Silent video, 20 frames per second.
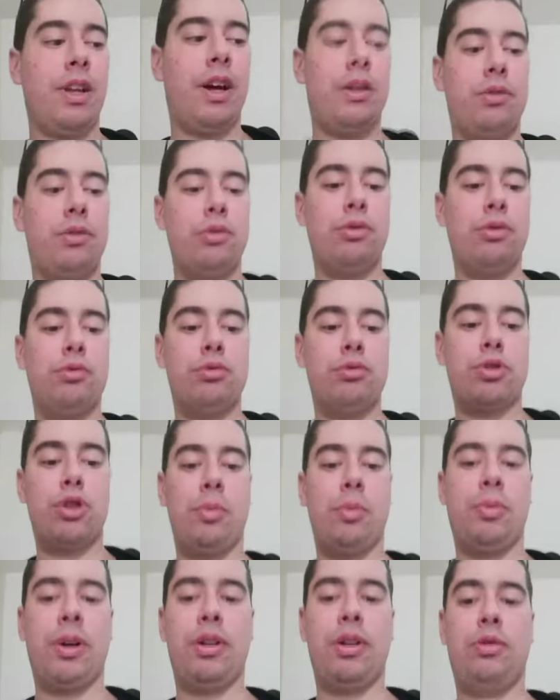Un truc où on
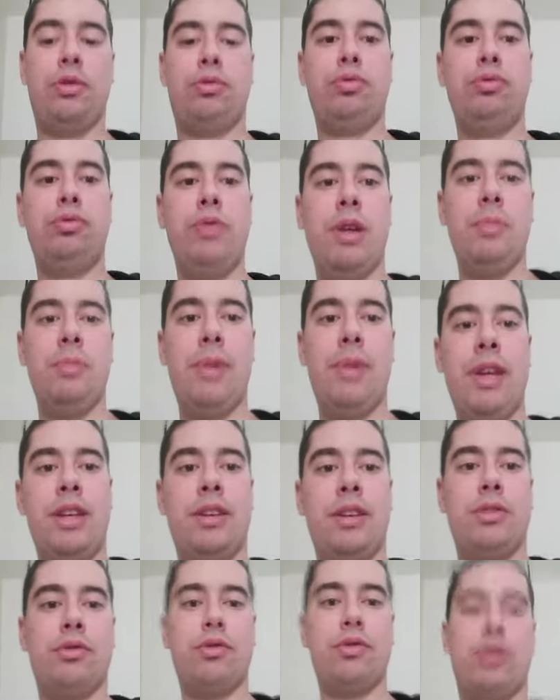choperait tous les
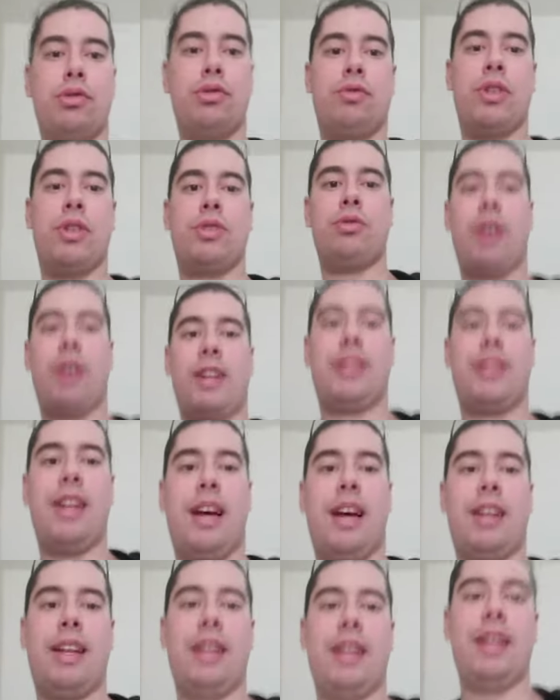mecs, que ce soit sur
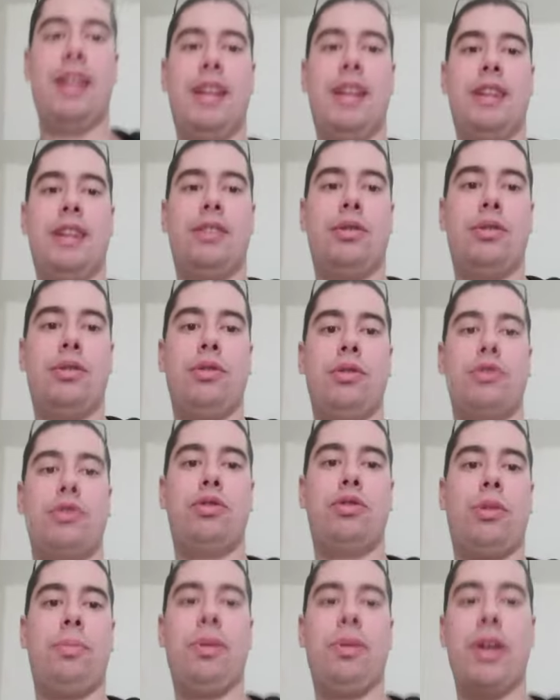internet, euh,
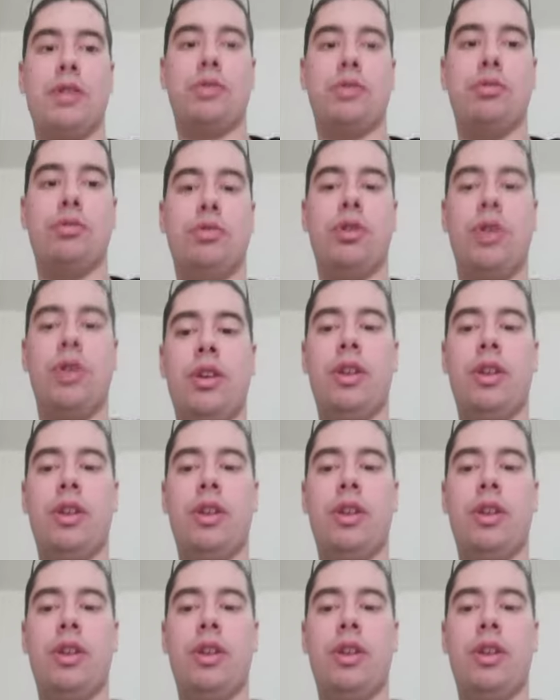sur place ou.